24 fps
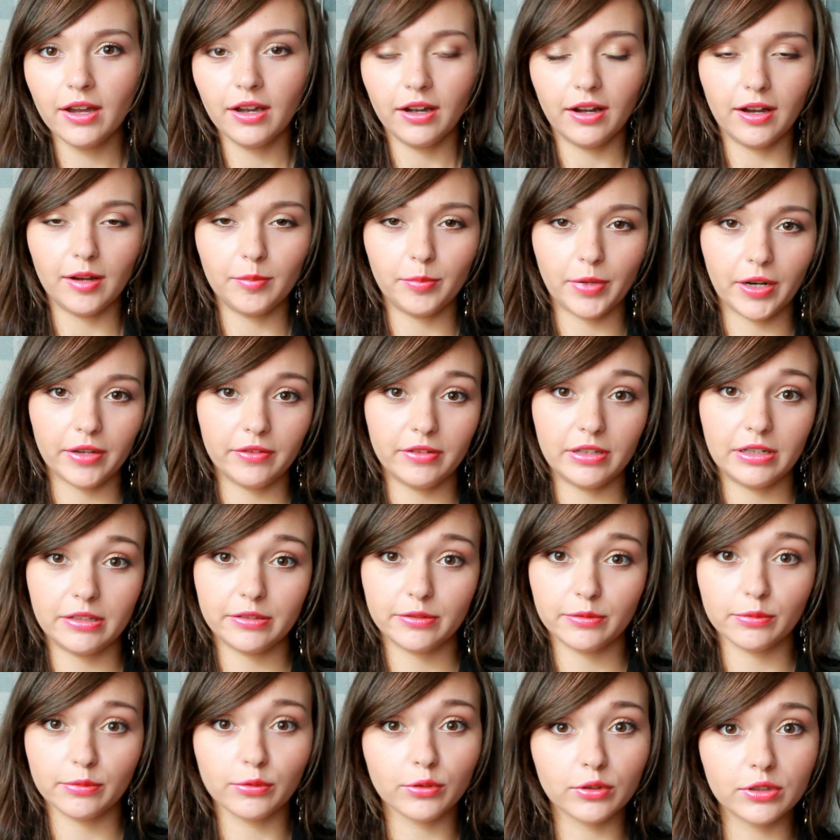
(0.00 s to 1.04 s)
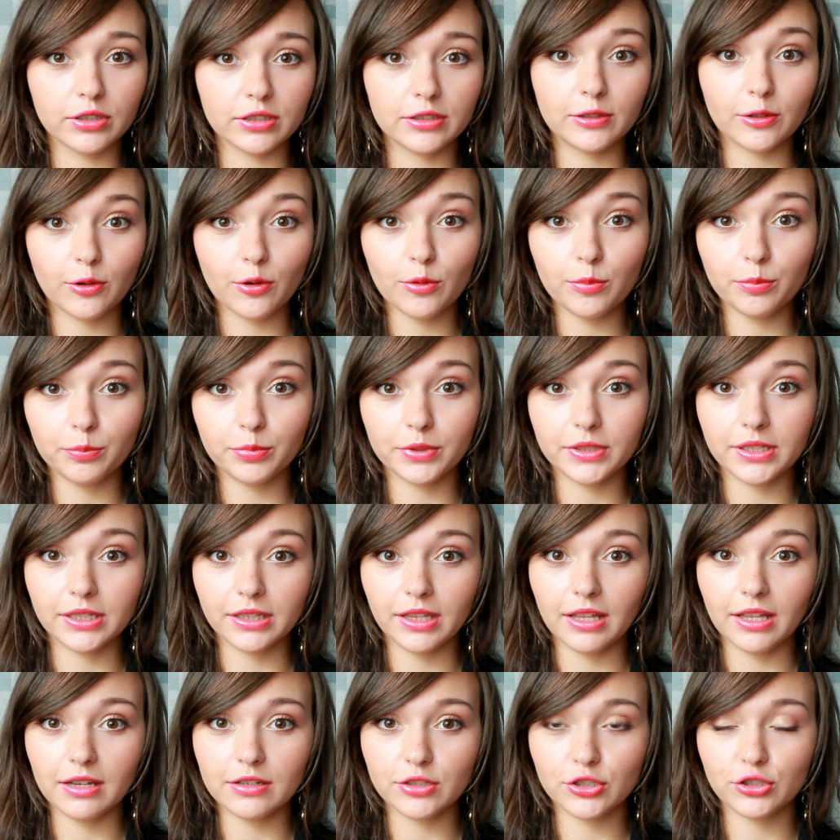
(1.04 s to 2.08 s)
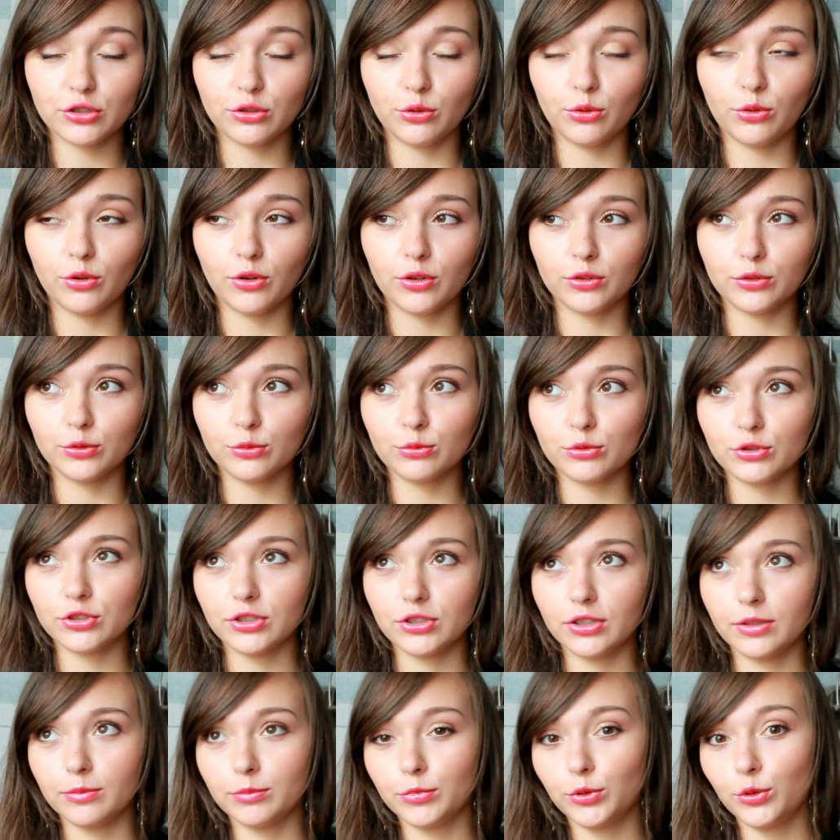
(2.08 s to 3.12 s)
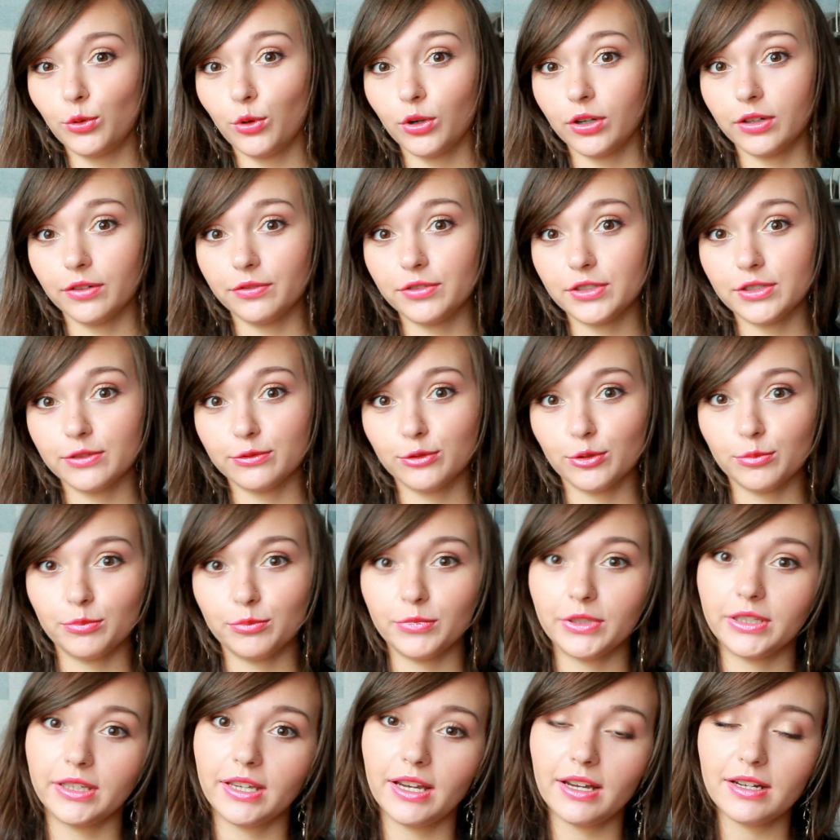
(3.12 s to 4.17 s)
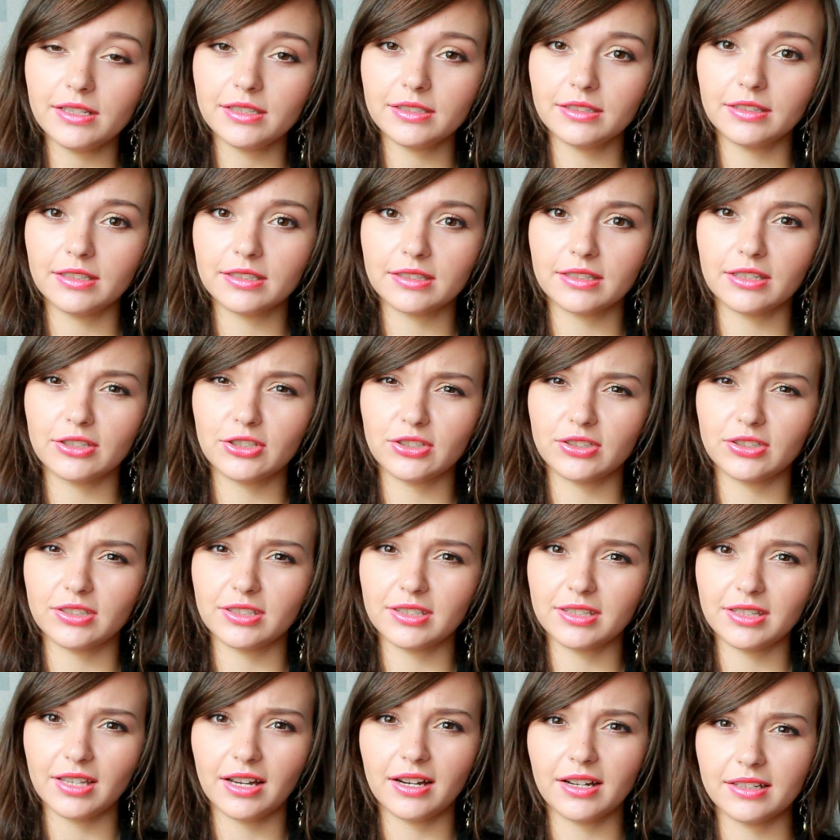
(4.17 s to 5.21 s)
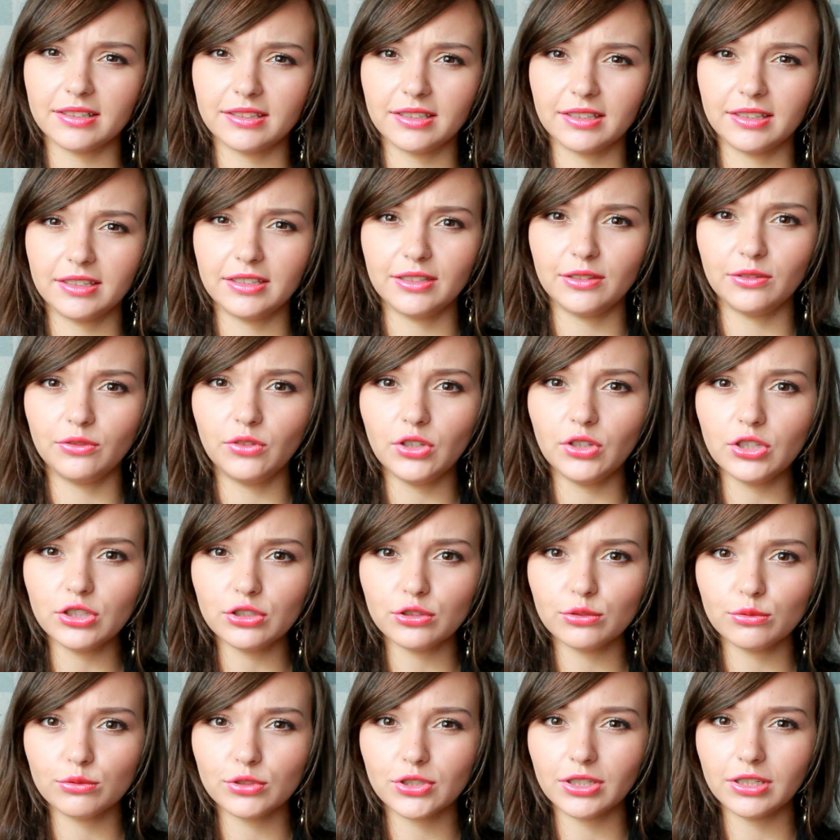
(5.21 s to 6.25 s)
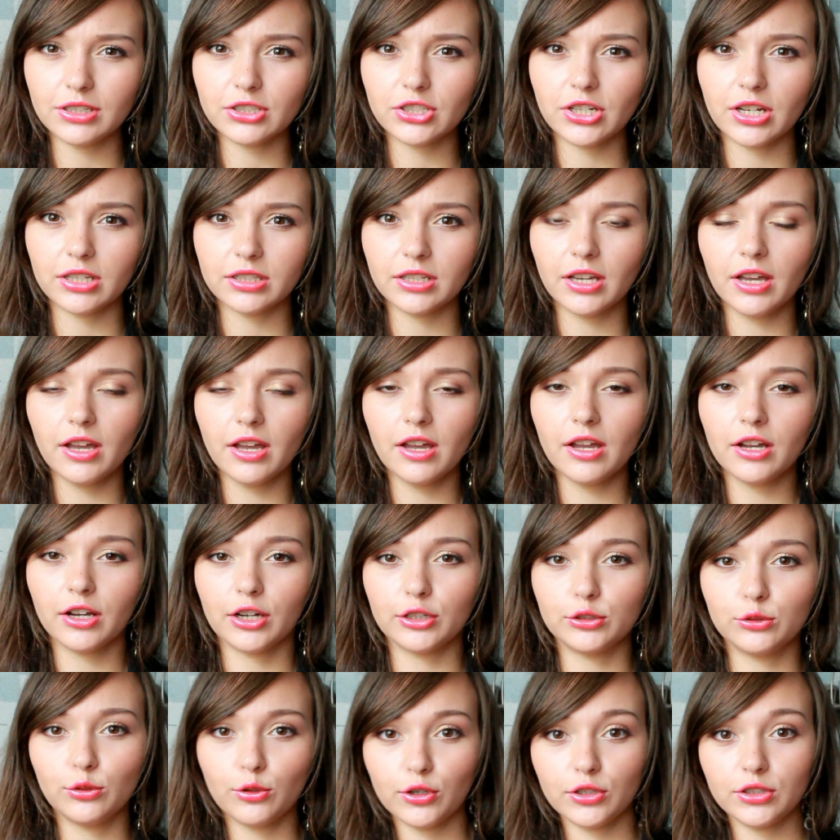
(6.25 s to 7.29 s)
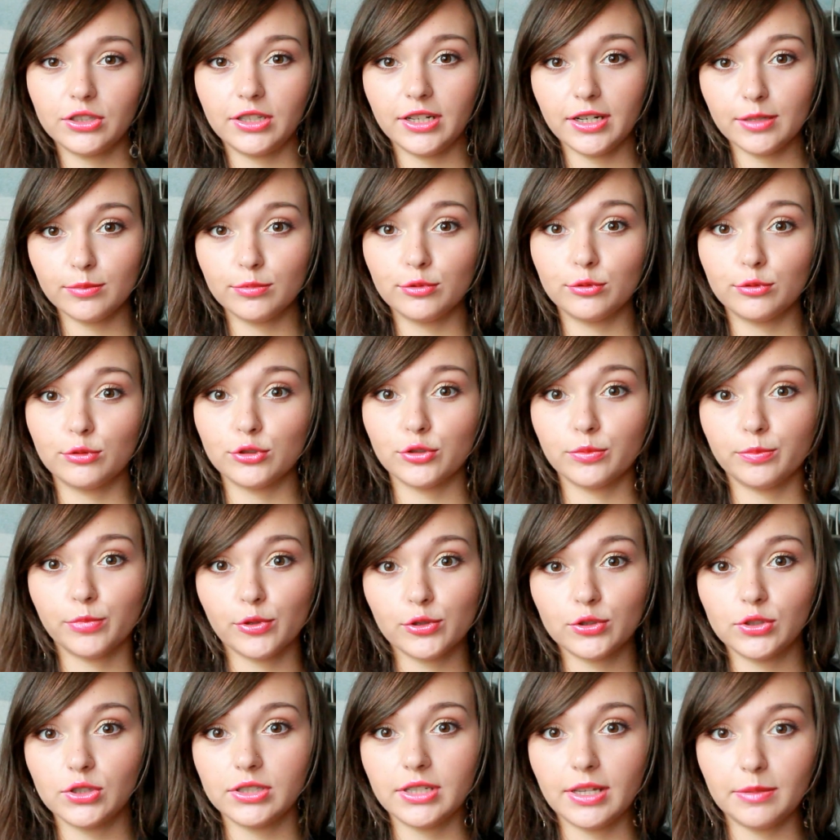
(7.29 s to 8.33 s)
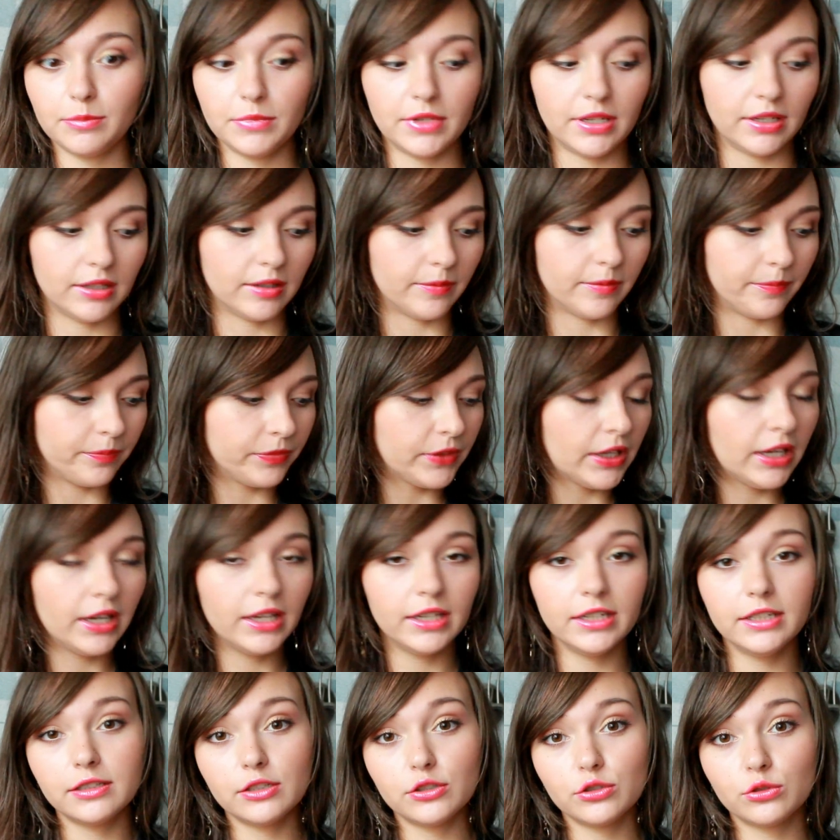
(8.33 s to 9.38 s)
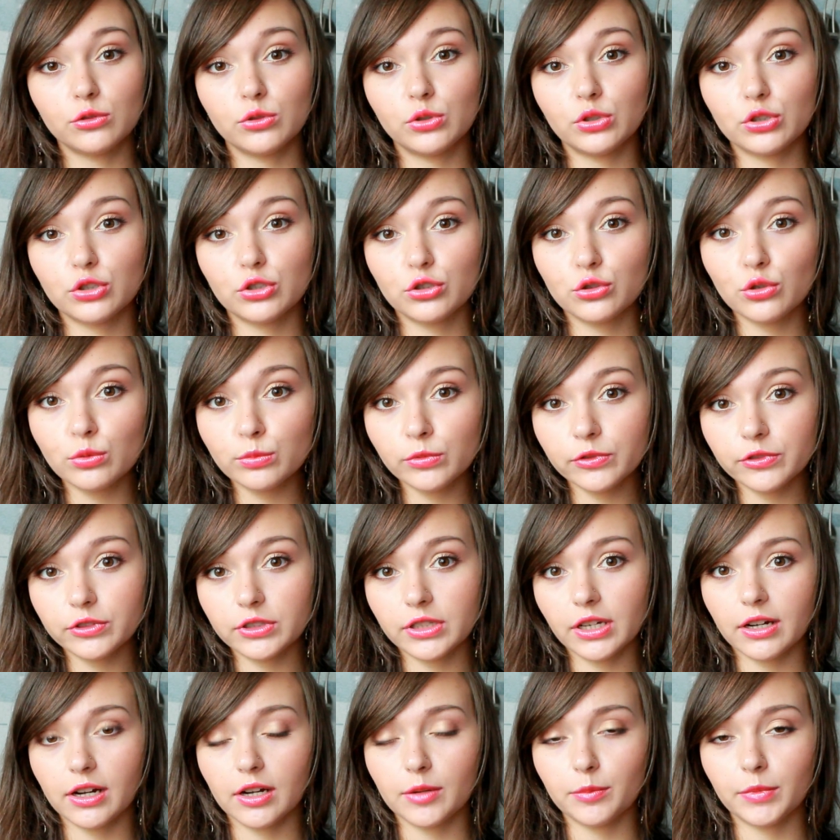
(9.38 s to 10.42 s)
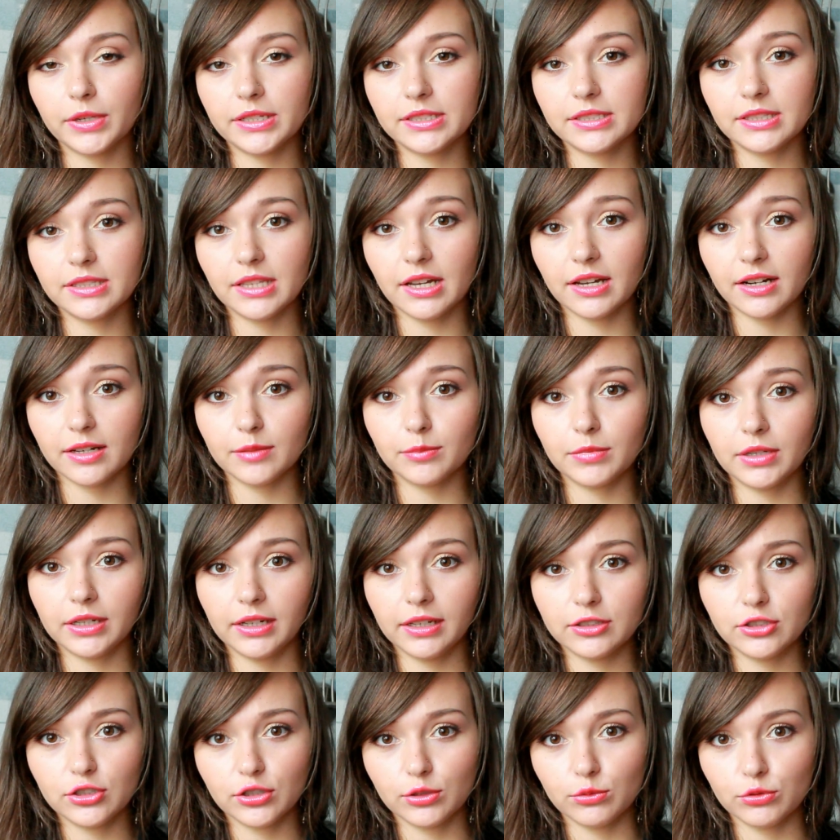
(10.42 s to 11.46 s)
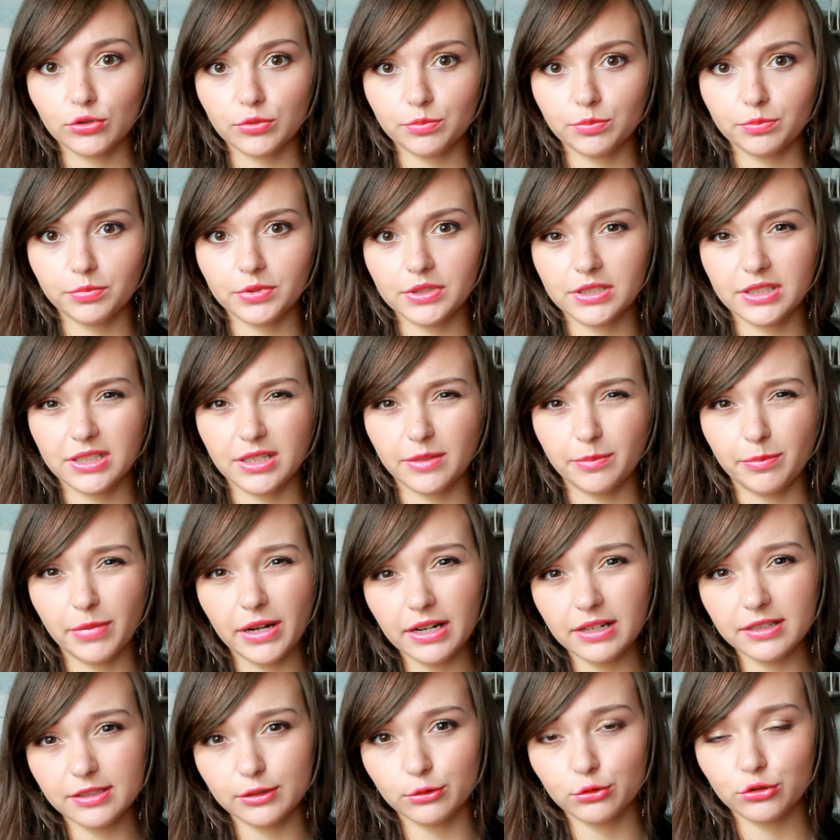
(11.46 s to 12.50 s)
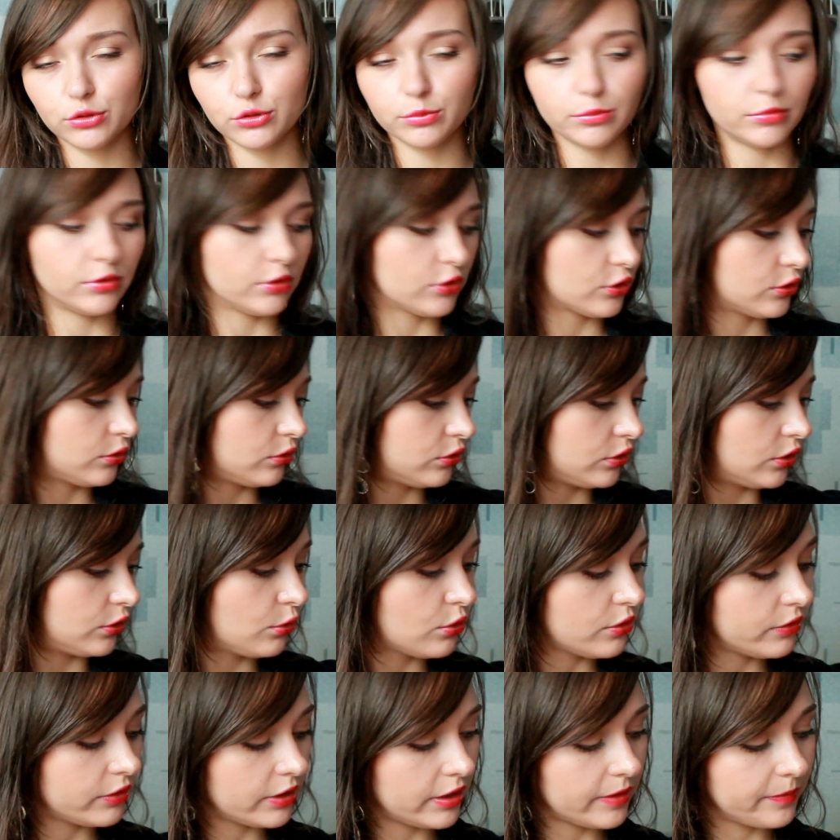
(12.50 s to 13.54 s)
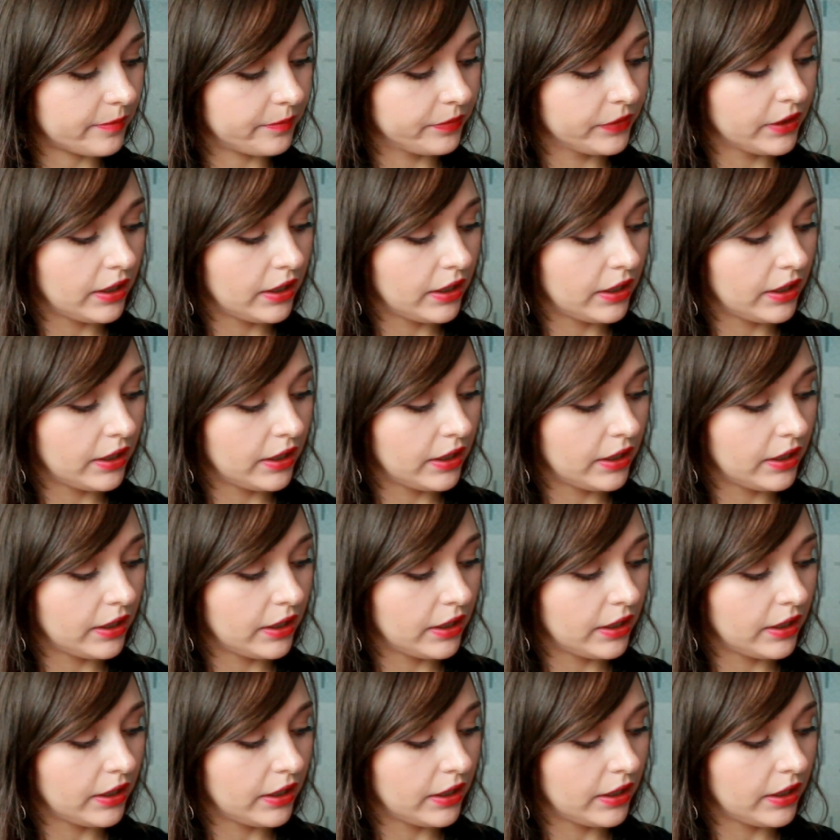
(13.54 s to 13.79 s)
А, проверив свой гардероб, поняла, что нужно много всего менять. Достаточно старые такие вещи уже лежат, которые требуют уже просто замене. И начну я с так как мои старые балеточки уже поистрепались, нужно было что-то новое.